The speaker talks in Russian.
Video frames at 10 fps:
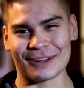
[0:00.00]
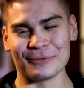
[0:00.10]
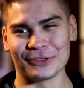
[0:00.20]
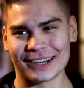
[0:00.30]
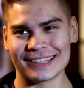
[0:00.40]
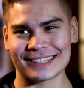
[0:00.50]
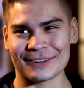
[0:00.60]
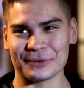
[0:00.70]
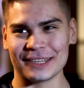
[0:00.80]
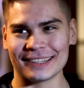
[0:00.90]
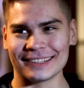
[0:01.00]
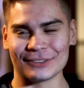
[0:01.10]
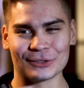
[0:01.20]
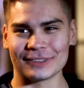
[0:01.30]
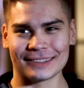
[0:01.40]
кому нравится, кому нет.
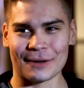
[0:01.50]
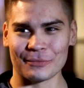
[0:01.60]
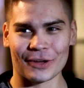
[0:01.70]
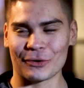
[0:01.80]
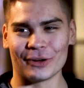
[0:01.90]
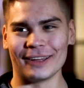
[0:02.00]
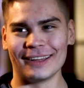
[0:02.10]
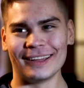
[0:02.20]
Ну, там такое.